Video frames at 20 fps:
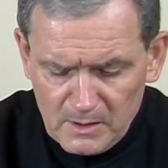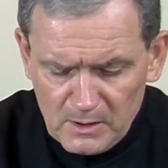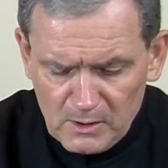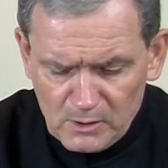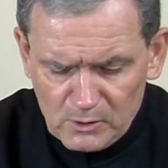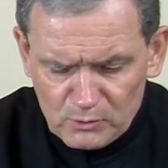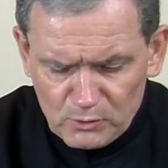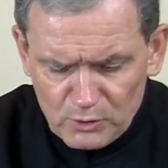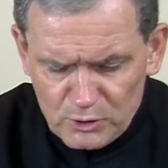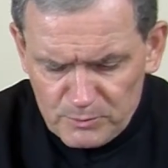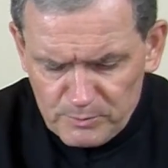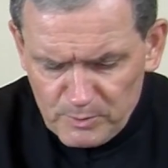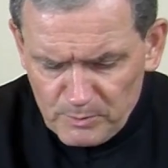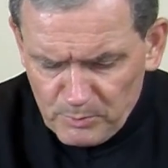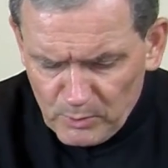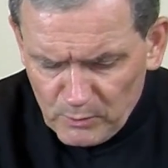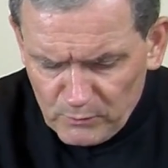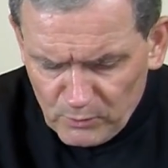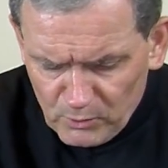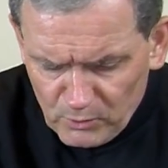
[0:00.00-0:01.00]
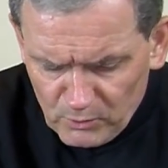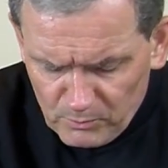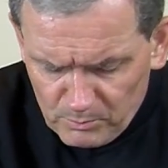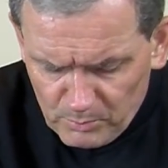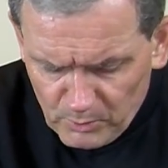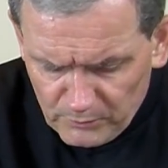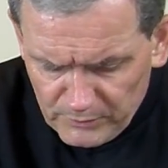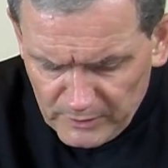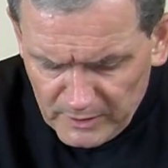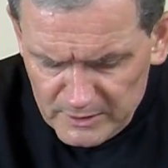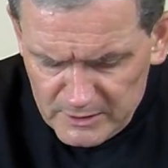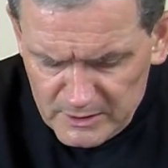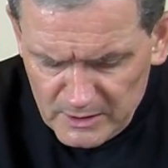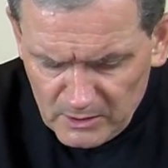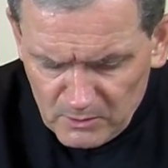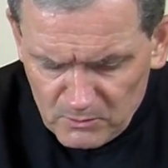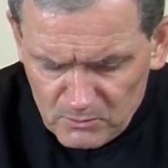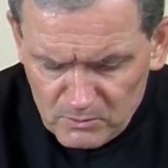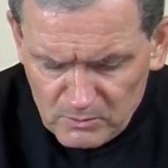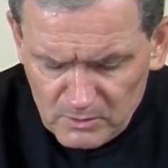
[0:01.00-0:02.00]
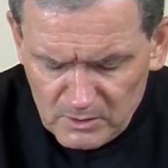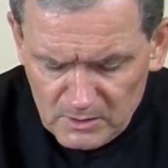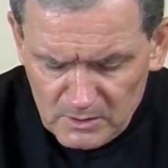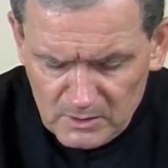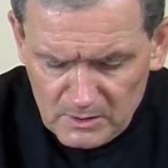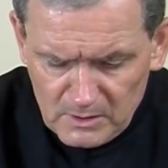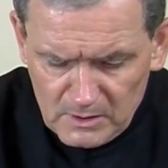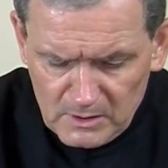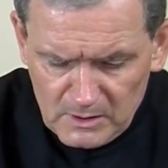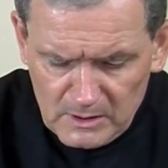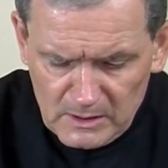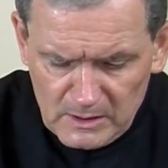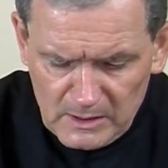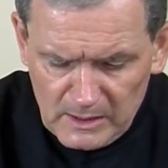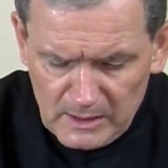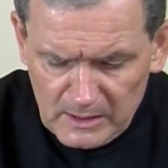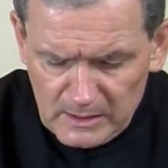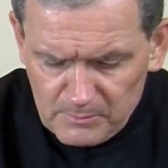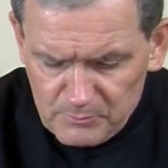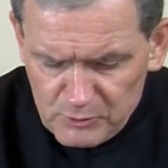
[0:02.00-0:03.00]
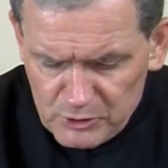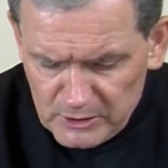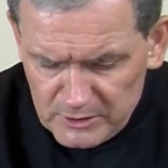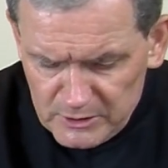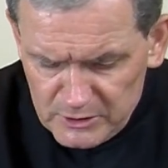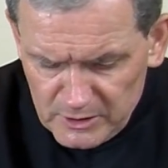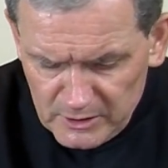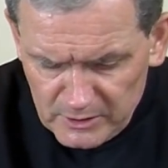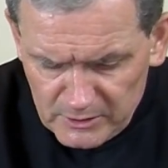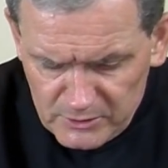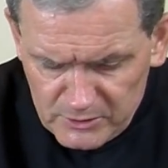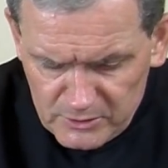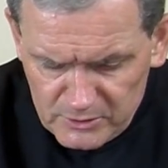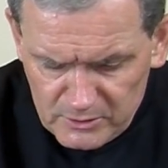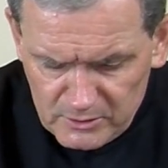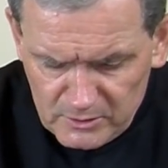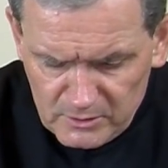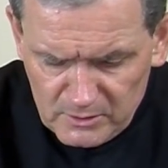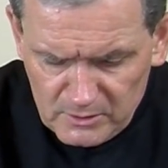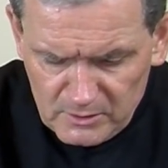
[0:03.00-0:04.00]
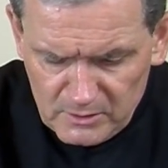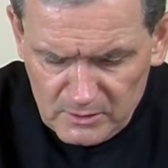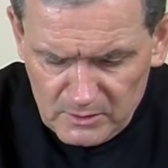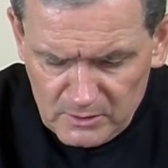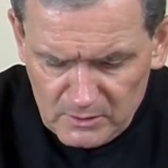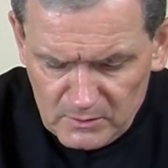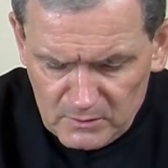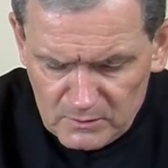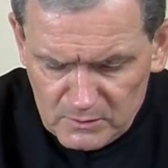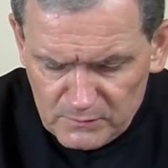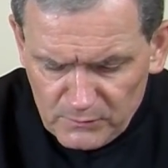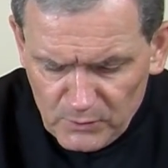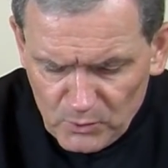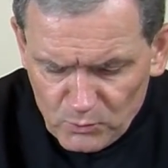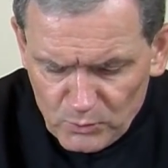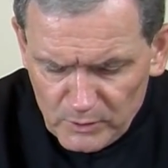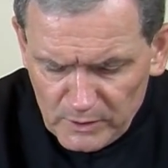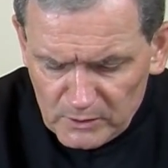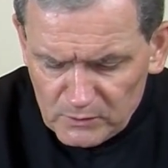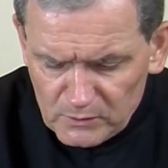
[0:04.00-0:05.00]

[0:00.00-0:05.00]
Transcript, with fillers: Ktoś by powiedział, ale przecież zwołuje